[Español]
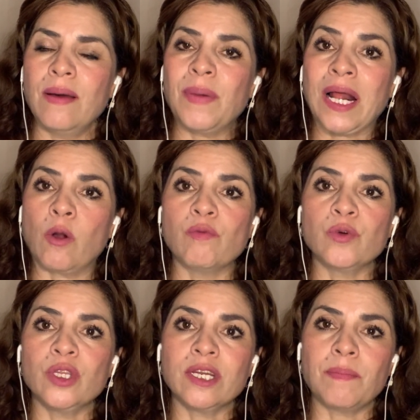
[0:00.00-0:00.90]
para
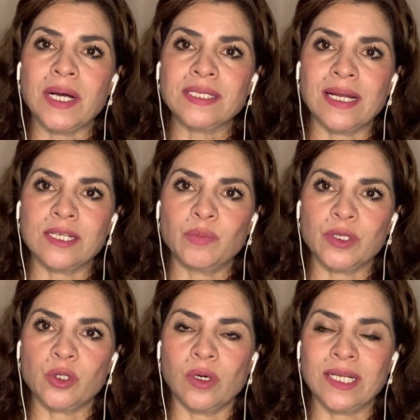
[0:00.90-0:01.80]
confundir más a las
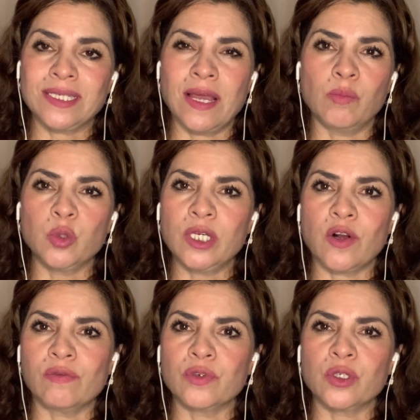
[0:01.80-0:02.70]
personas y hay mucha
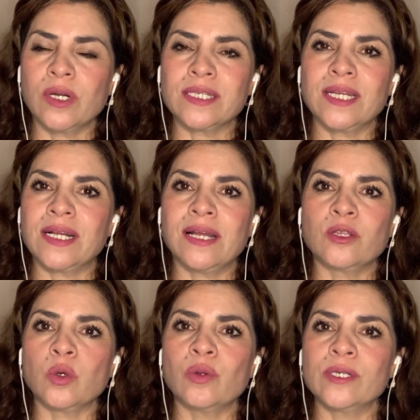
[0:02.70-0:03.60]
confusión acerca de
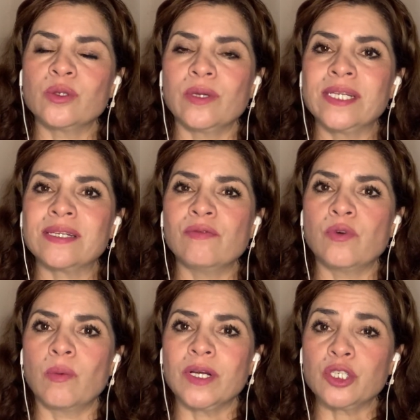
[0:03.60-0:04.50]
todo eso, esa
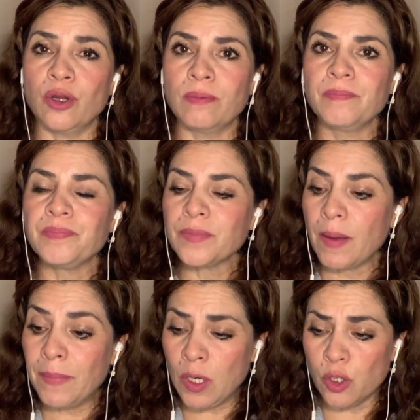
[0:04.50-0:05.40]
información.
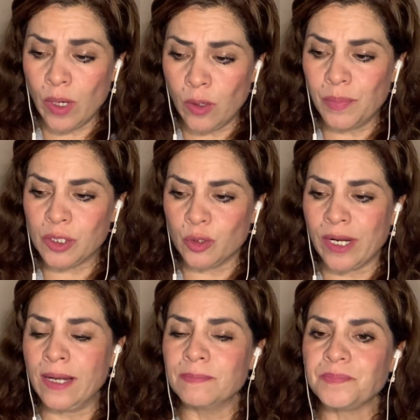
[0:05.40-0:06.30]
Pero yo en lo
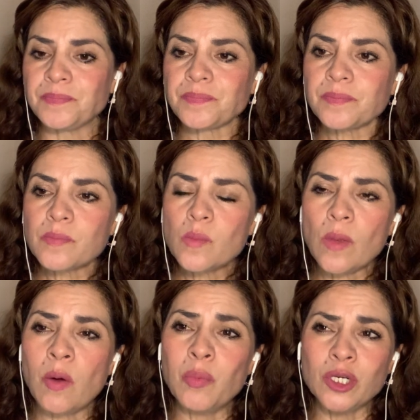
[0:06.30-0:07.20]
personal,
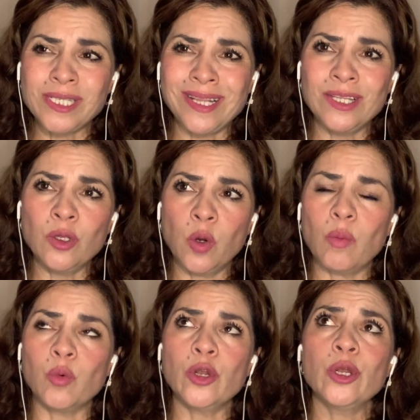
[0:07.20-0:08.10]
por sentido
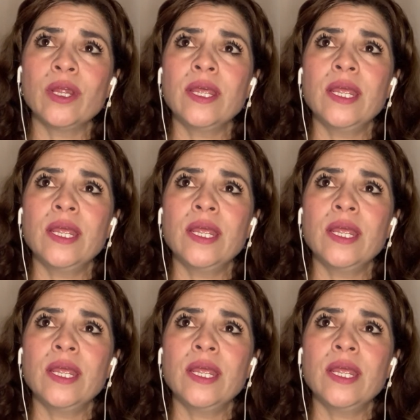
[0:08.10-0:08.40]
común,